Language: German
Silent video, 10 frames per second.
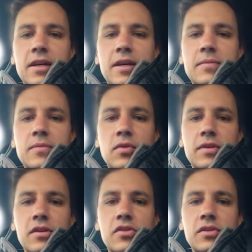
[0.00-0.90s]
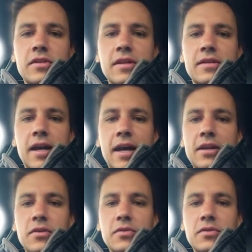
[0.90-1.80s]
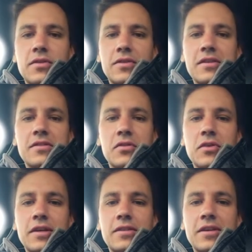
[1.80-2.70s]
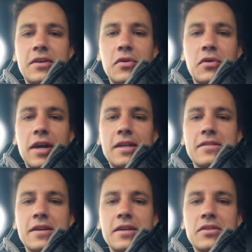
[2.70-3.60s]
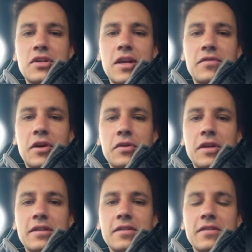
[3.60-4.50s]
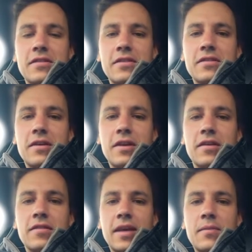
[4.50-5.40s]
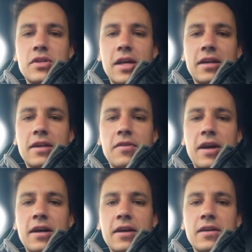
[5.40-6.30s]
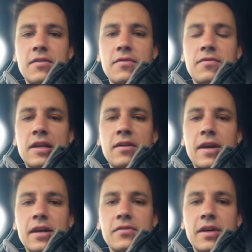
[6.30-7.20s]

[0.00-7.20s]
Ähm, und das schon seit Jahren. Und da ist natürlich die Konkurrenz, äh, die schläft auch nicht. Das sind äh, extrem starke Fahrer hier, viele